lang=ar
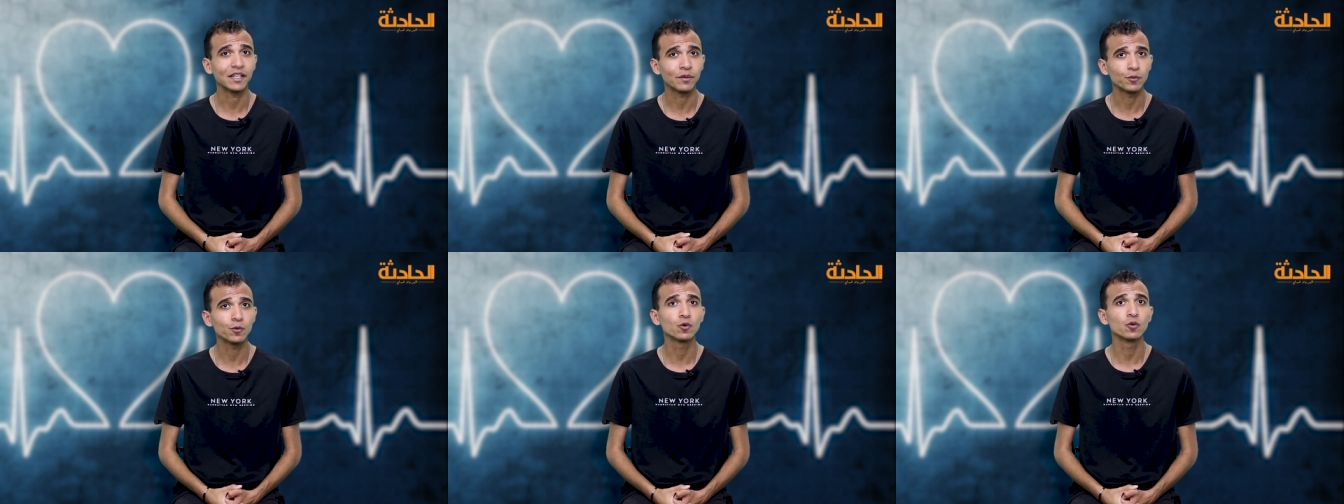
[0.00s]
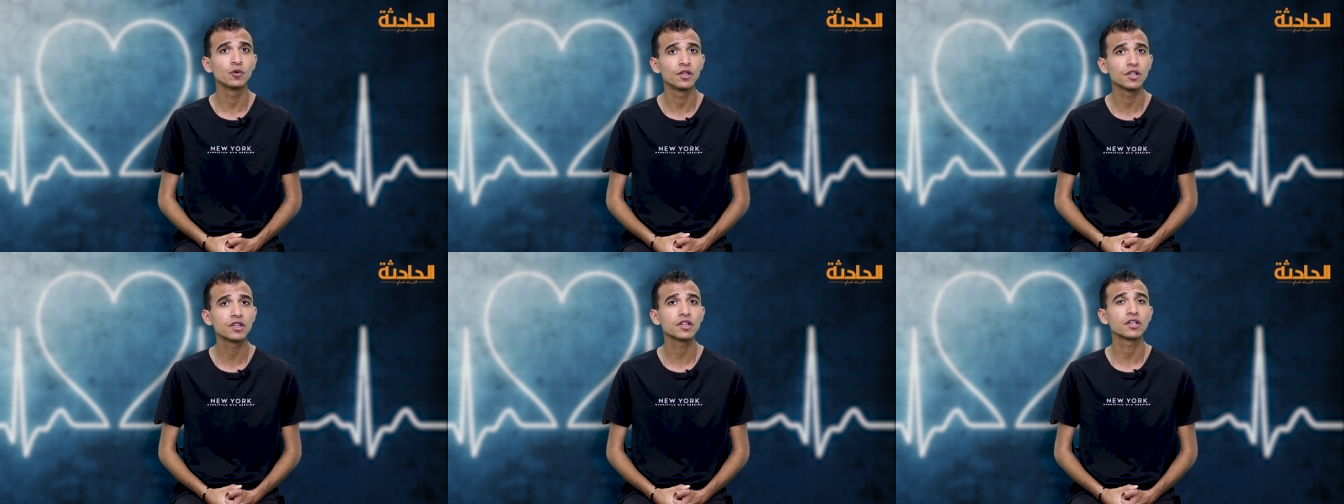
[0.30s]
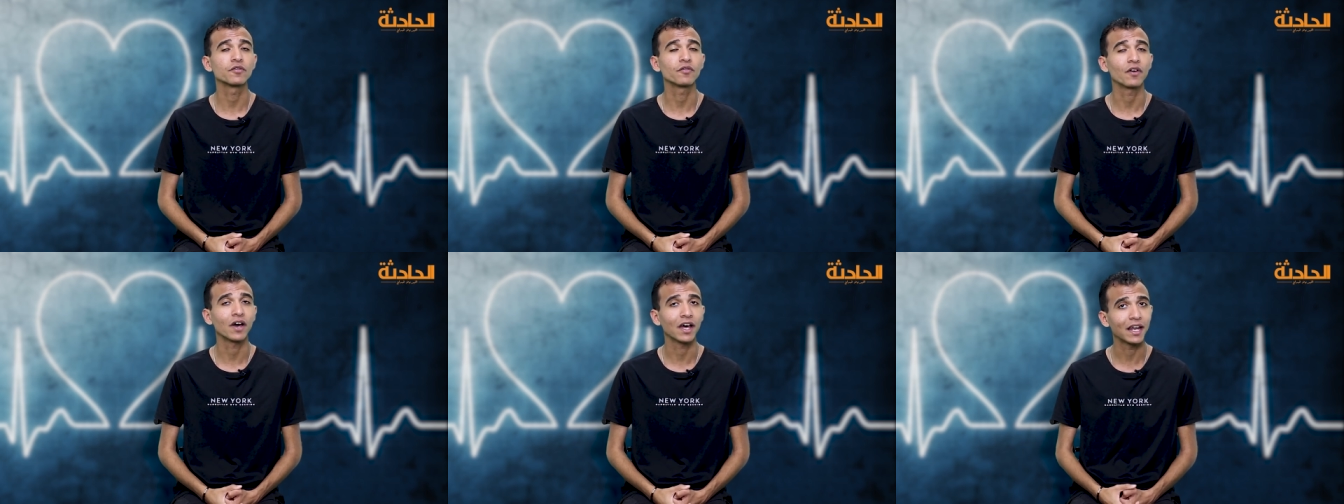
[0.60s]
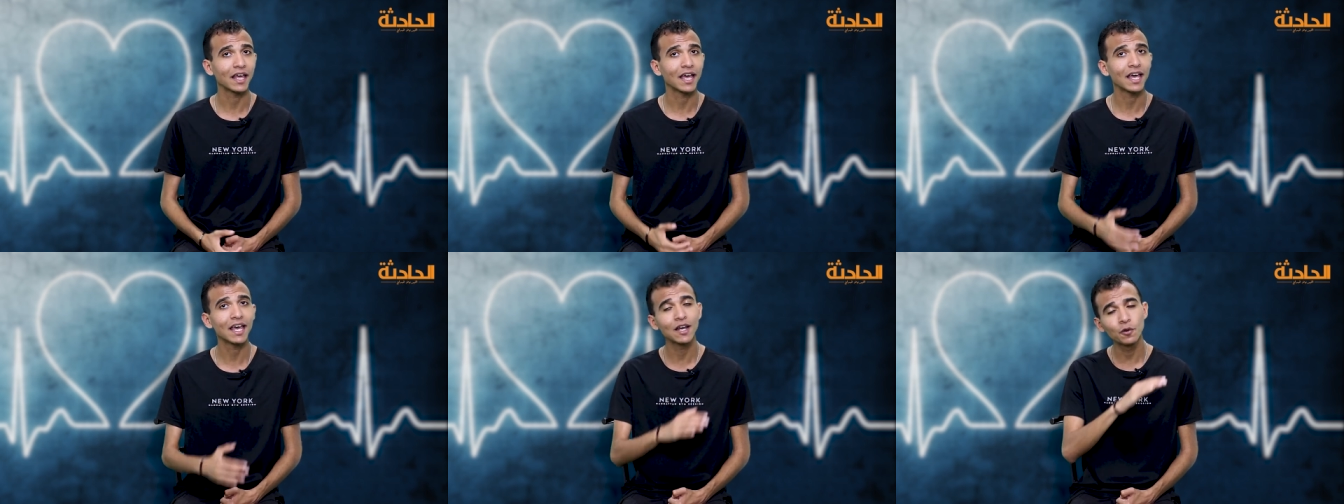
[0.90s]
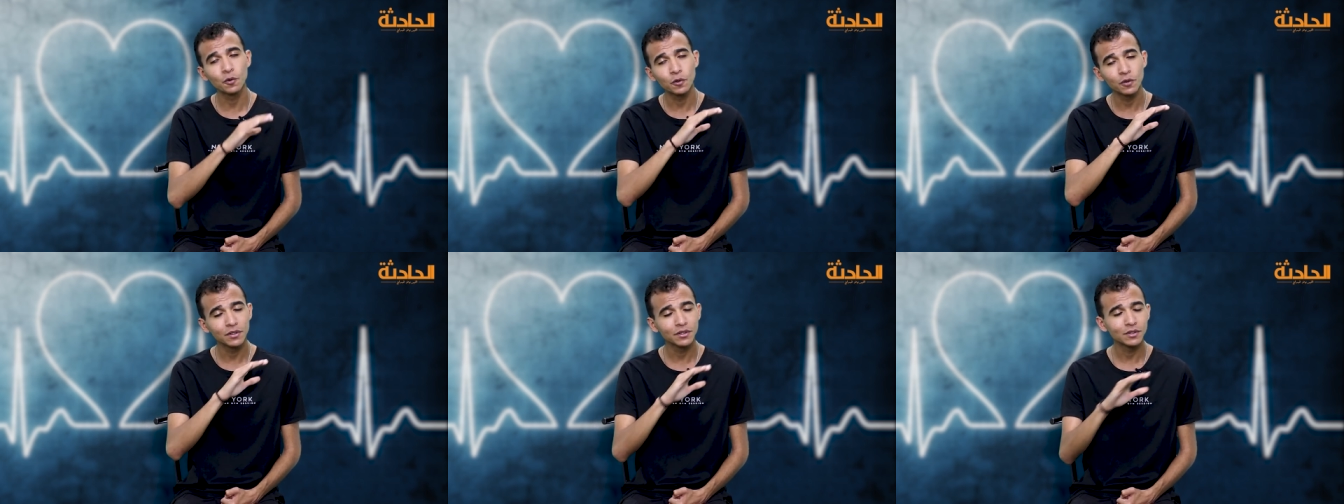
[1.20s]
ابوه يصرف على
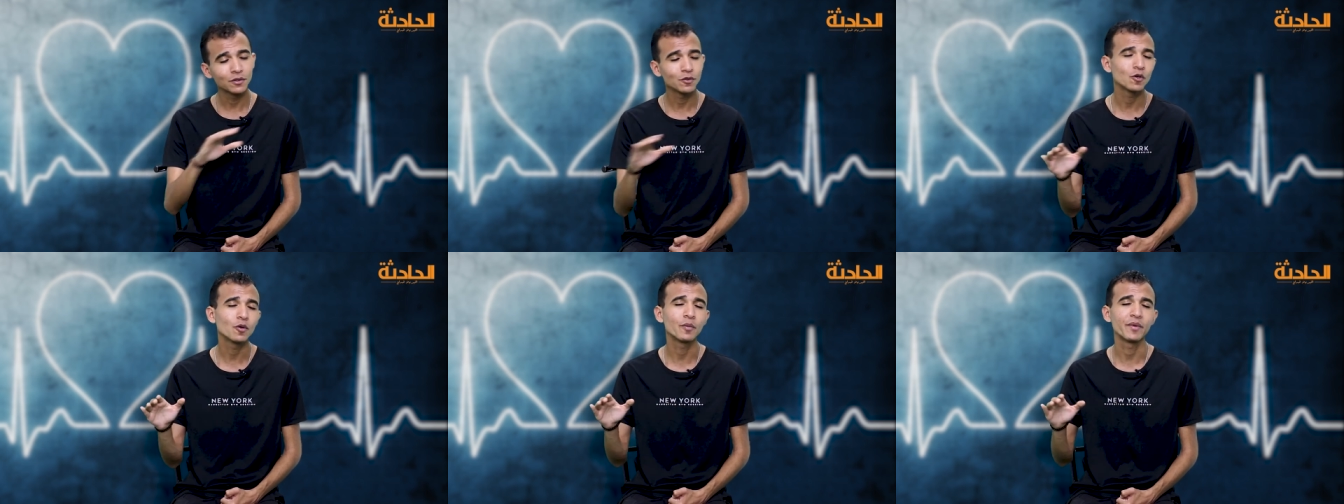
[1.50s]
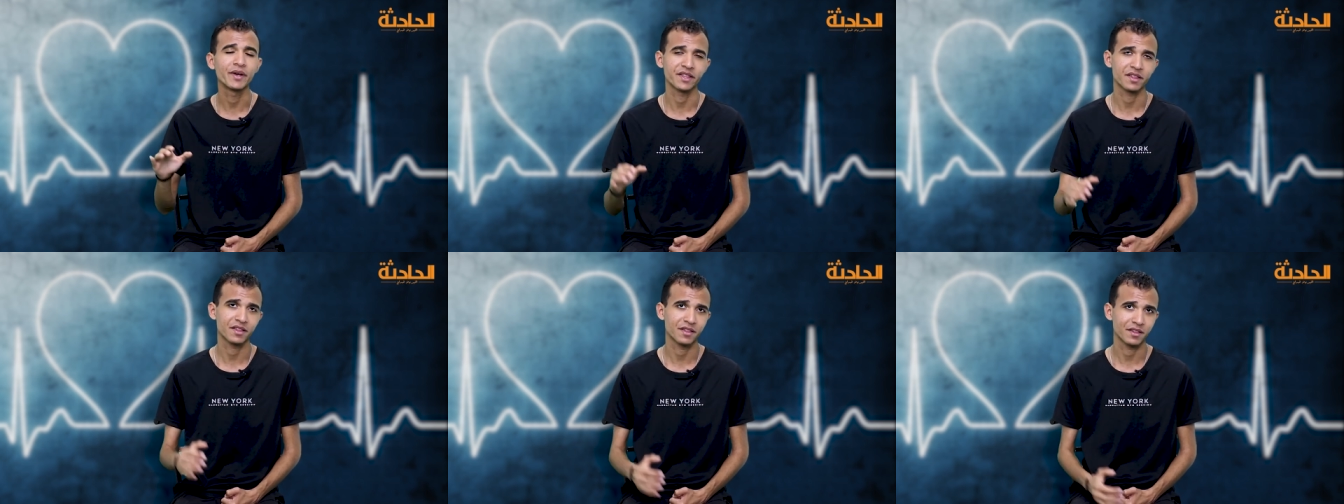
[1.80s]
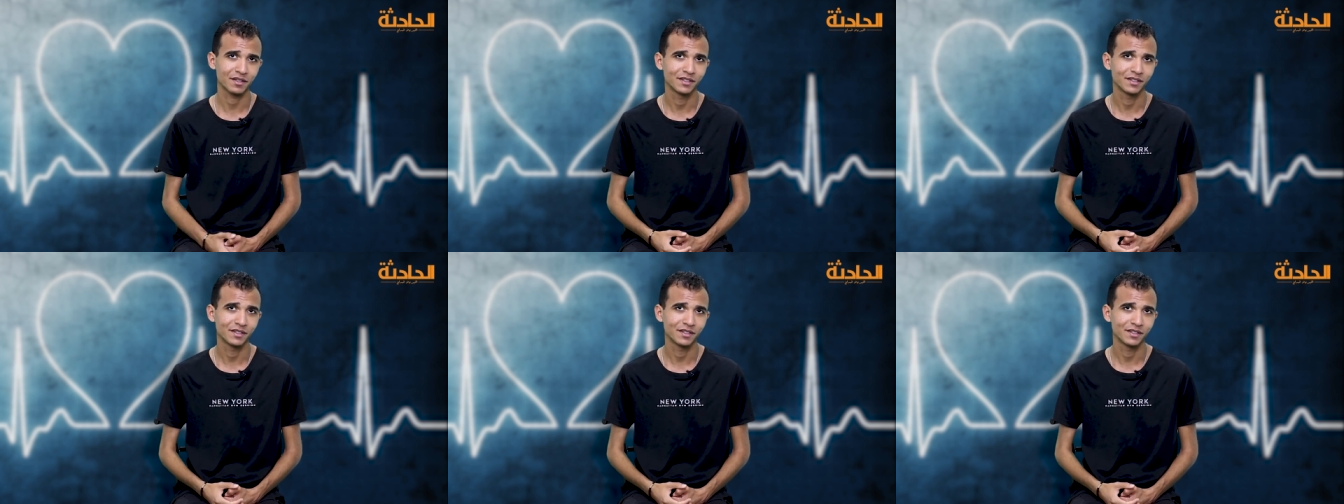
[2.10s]
اهله وبس